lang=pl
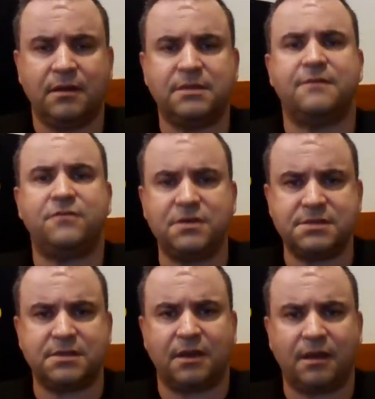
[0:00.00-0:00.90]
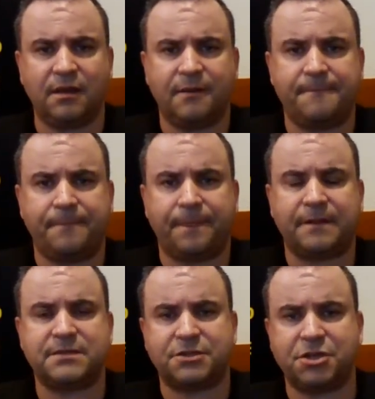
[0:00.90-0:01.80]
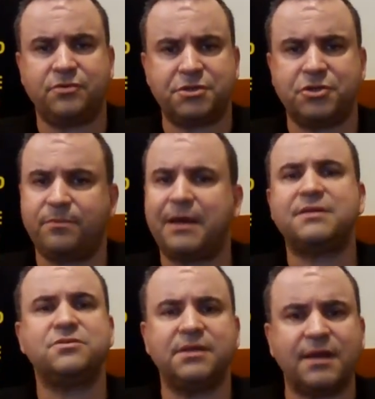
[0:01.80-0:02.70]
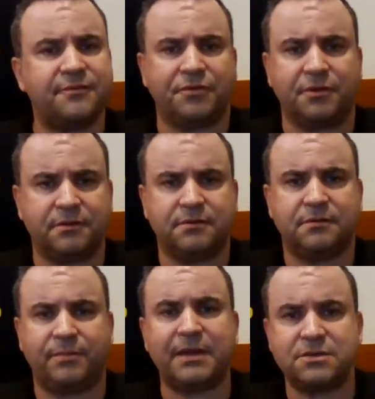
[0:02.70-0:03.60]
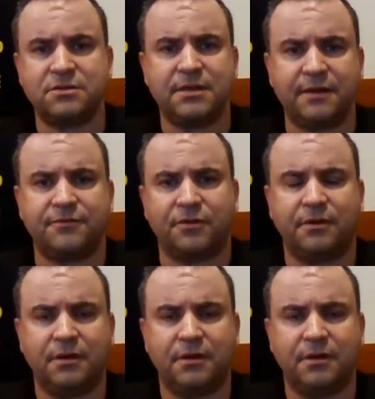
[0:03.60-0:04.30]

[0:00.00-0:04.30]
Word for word: Te wizje zaczęły się bardzo niedawno. Bardzo niedawno.